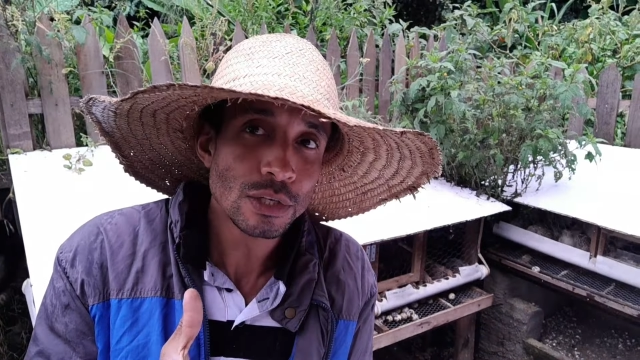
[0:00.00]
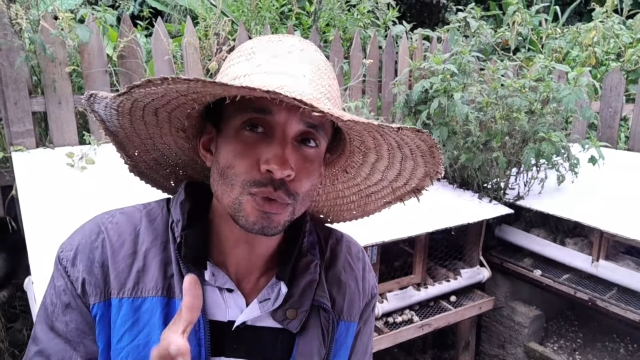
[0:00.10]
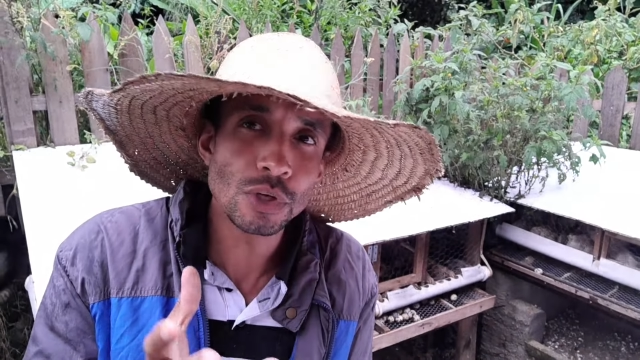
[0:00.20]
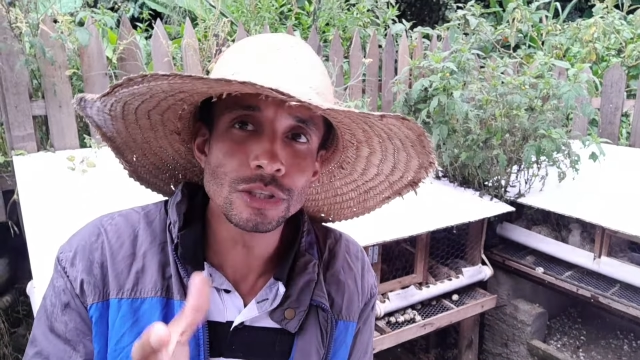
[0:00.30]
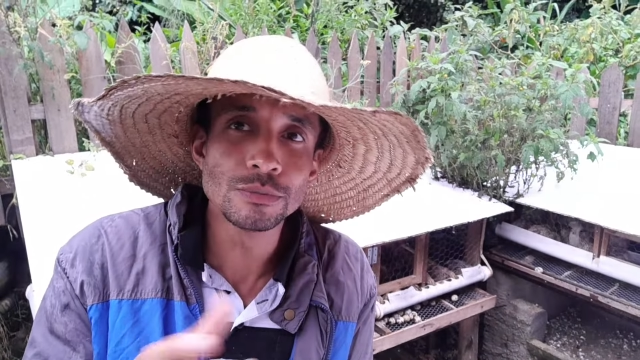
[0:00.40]

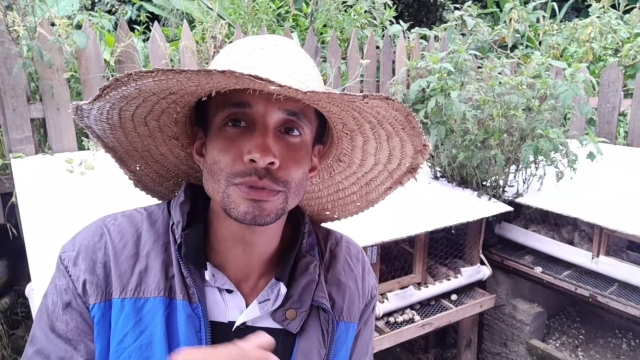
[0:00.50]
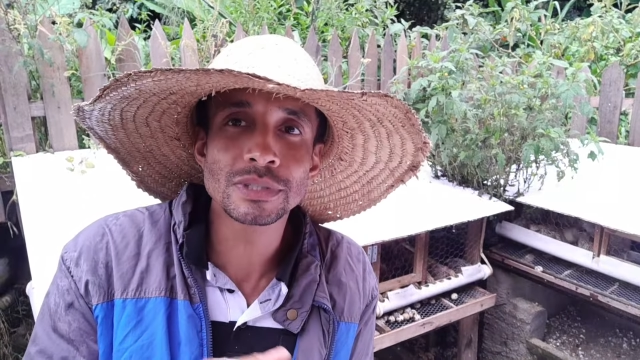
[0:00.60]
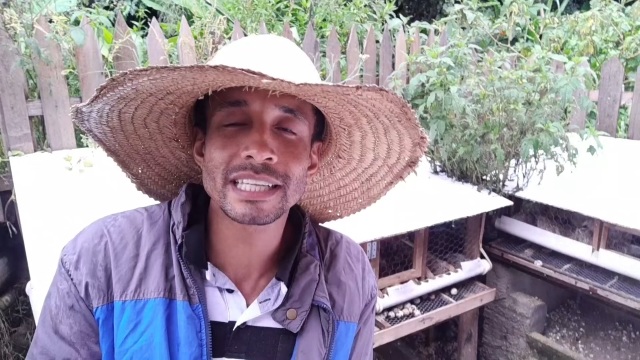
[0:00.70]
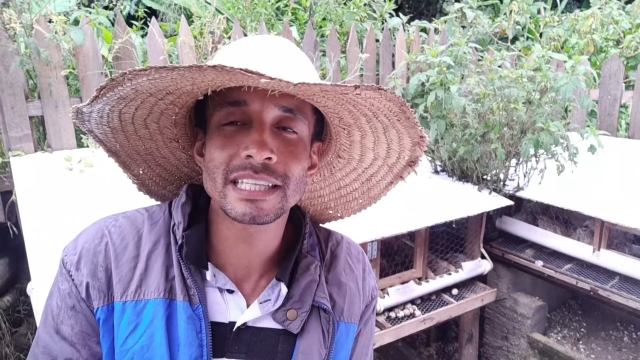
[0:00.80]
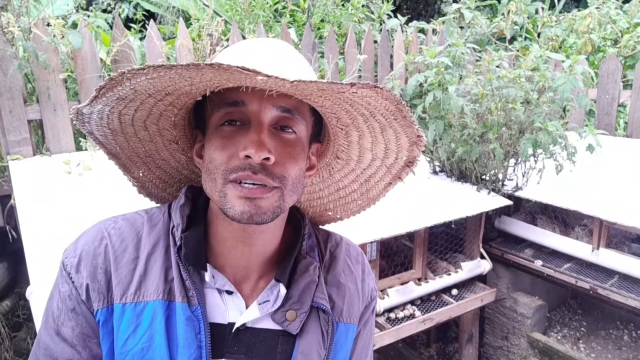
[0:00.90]
Todo
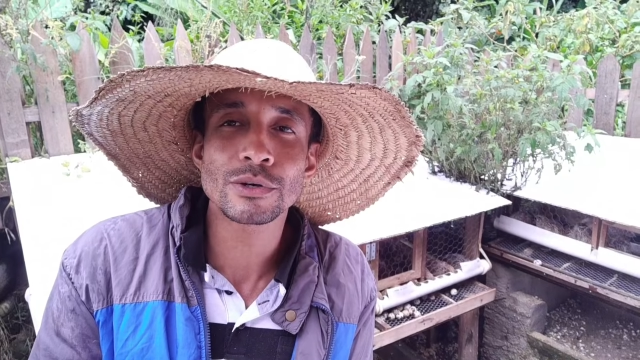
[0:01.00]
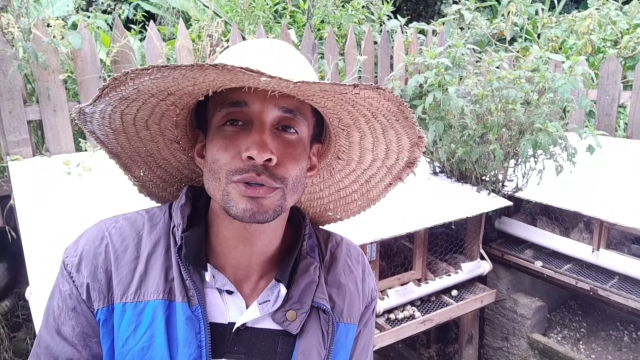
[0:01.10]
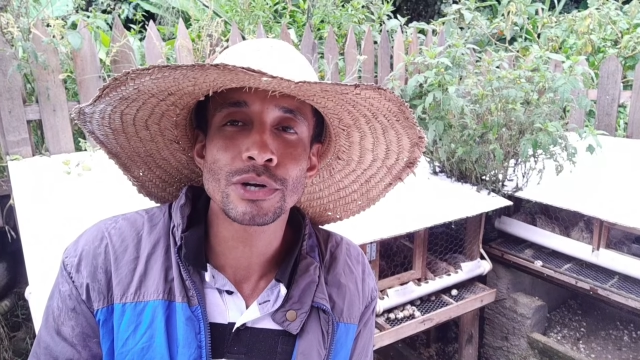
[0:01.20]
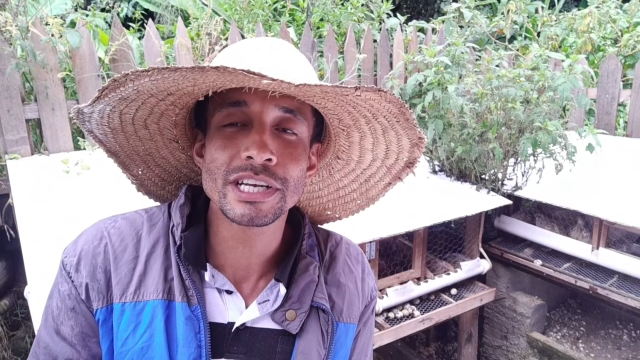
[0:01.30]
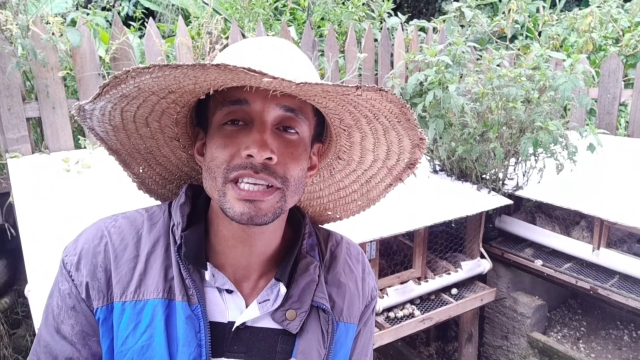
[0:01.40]
mundo quer ter uma
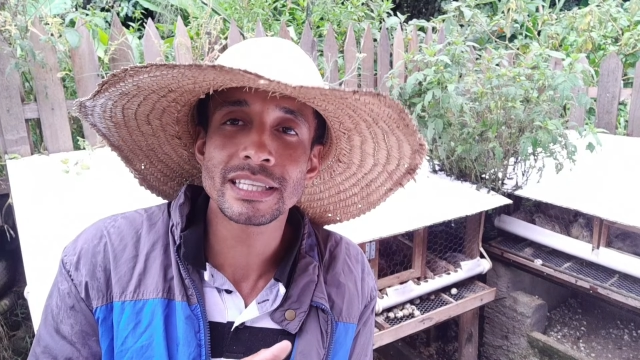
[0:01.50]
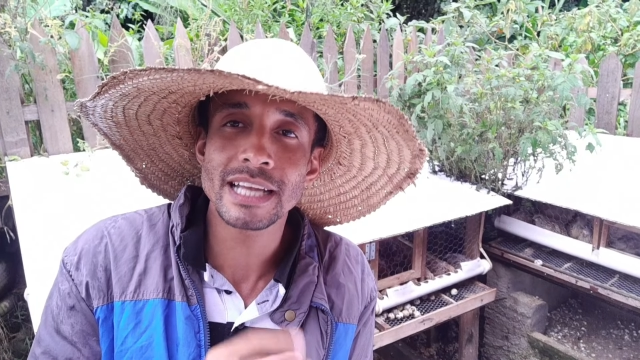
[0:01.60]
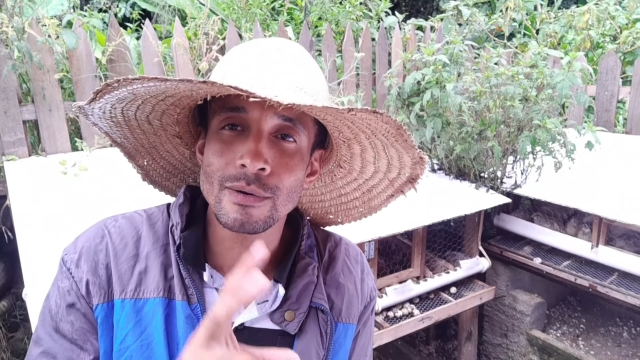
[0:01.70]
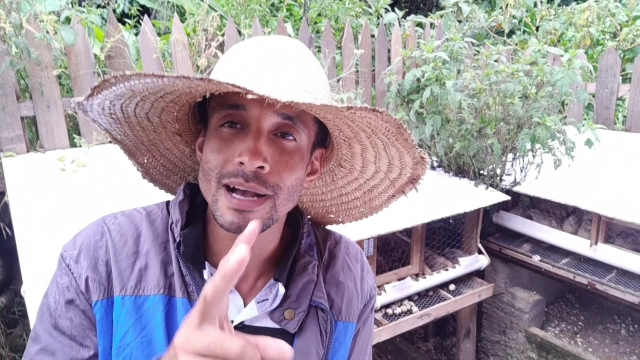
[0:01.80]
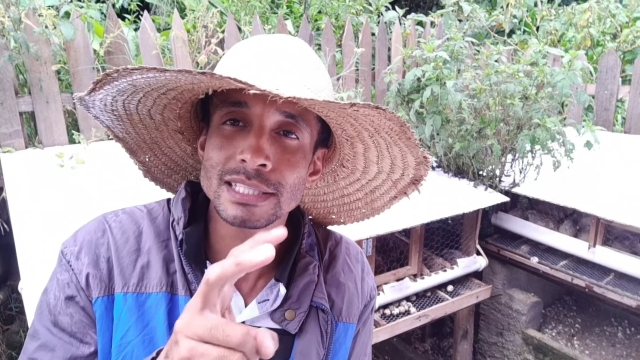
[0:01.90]
codorninha,
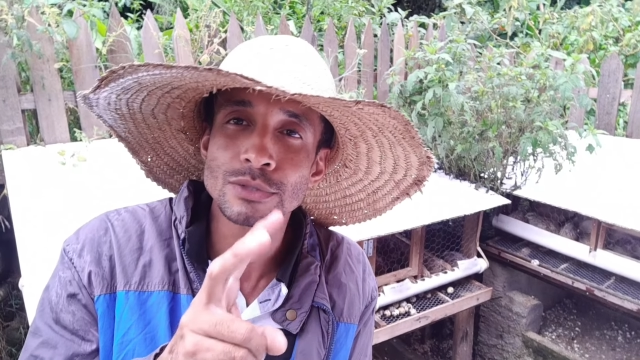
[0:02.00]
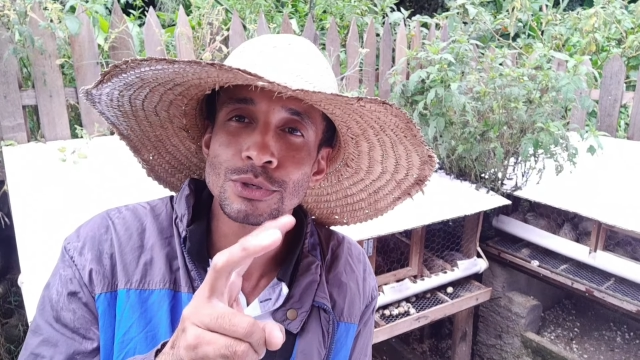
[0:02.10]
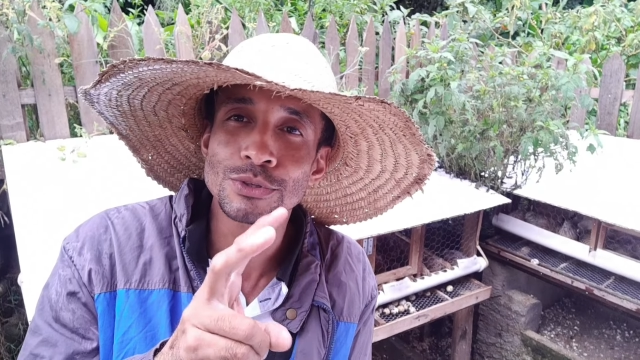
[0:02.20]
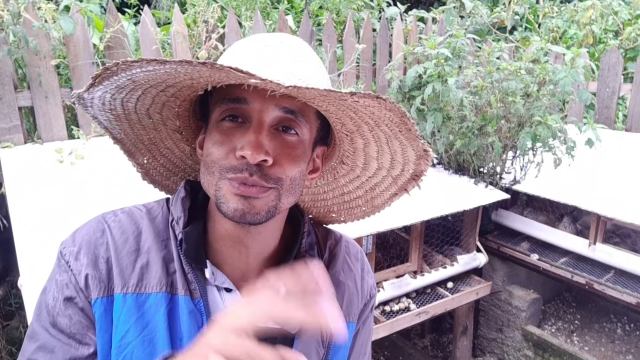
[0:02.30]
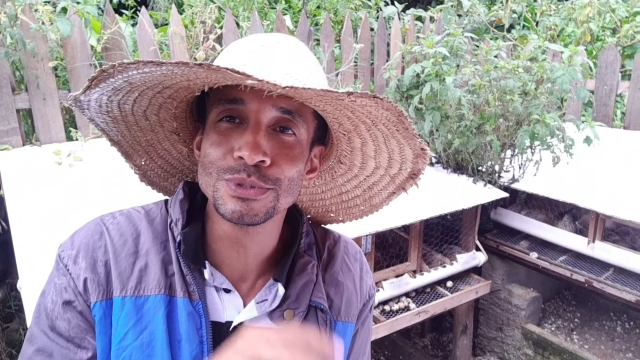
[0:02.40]
tá? Quase
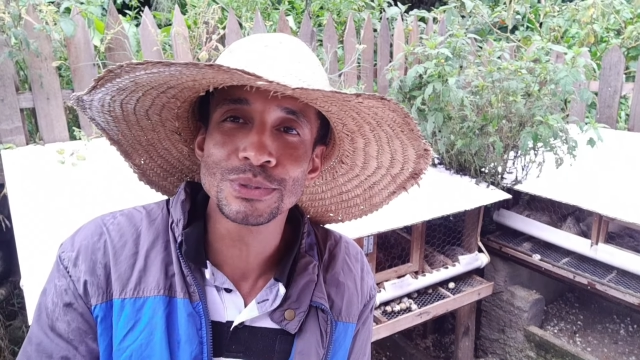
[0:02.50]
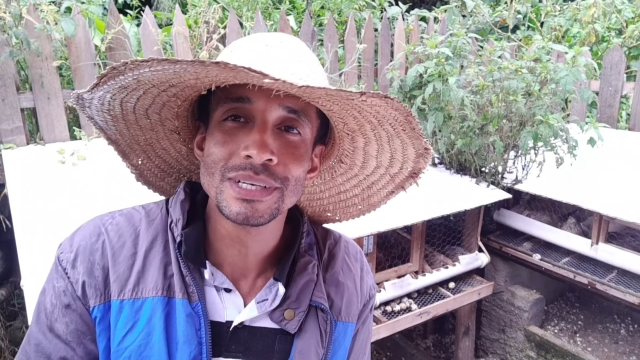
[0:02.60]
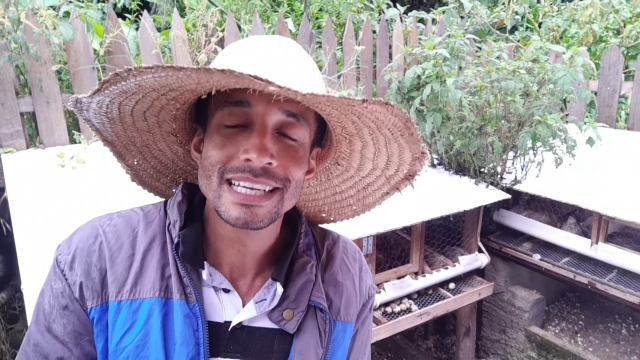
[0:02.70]
todo mundo